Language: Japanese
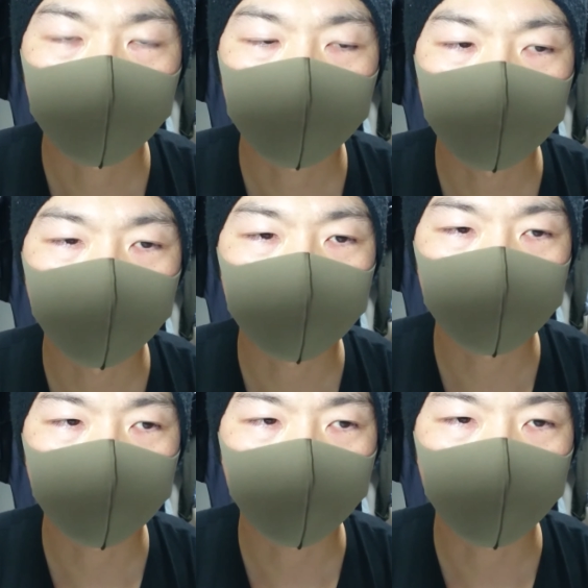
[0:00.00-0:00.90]

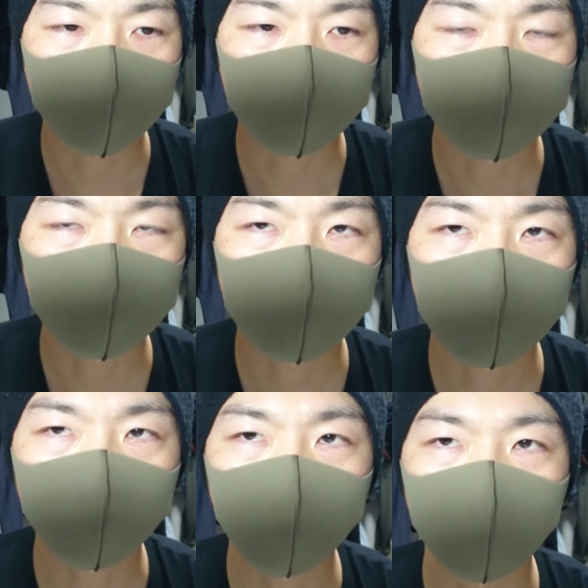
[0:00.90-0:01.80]
ルナシーからなんです
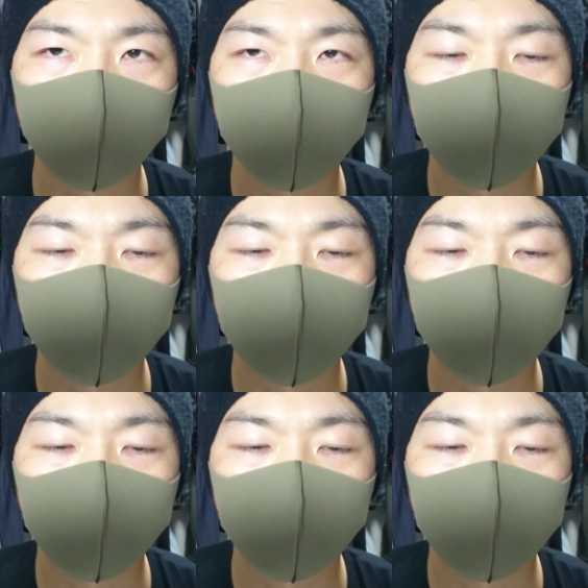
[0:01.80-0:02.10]
けど